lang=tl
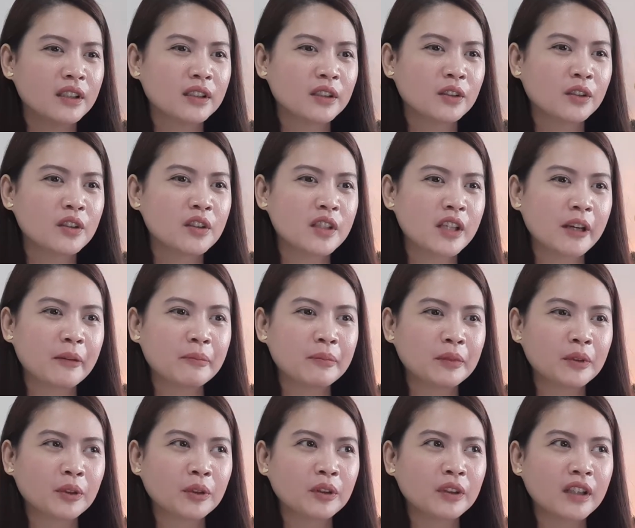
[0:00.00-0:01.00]

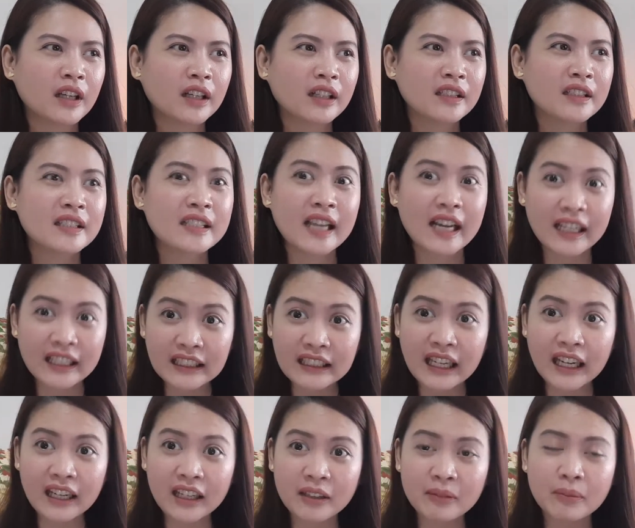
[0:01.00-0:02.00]
konsepto ng
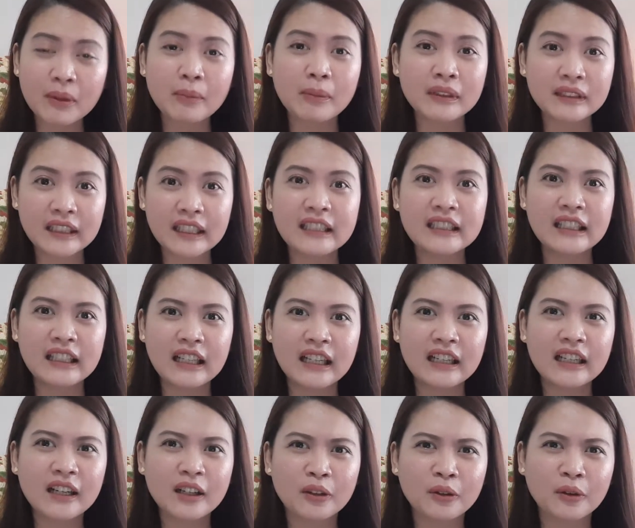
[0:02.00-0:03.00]
sana mamatay na
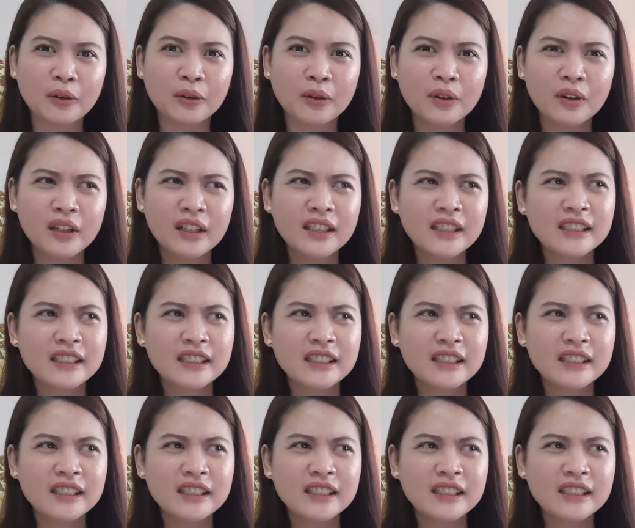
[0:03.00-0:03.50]
lang ako.